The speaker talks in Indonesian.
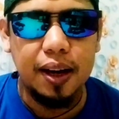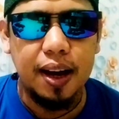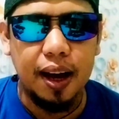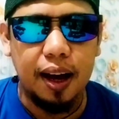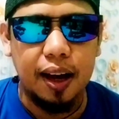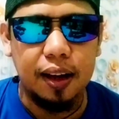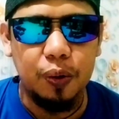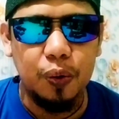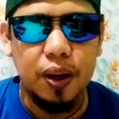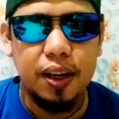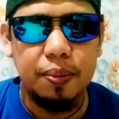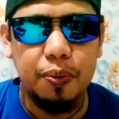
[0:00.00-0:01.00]
pada
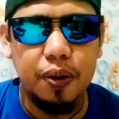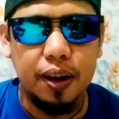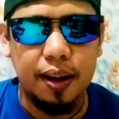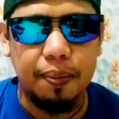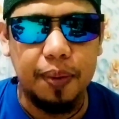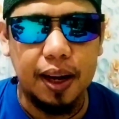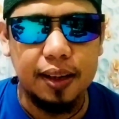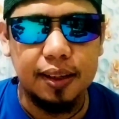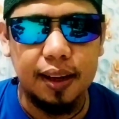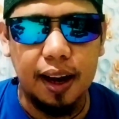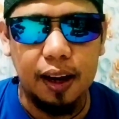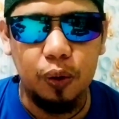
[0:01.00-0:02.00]

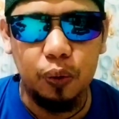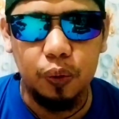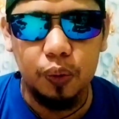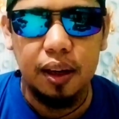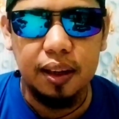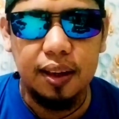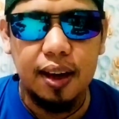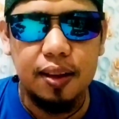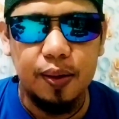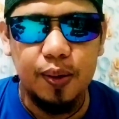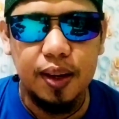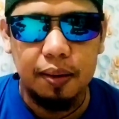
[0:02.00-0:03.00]
2016 lalu.
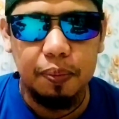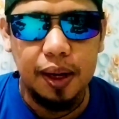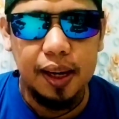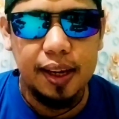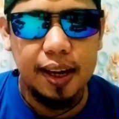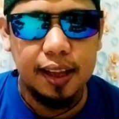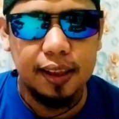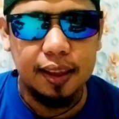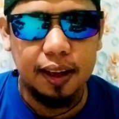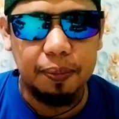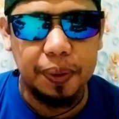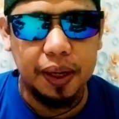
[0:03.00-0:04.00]
Ia juga melihat
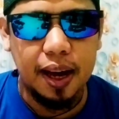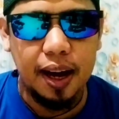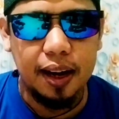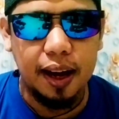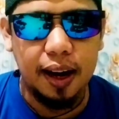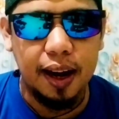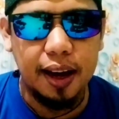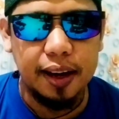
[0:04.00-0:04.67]
terpidana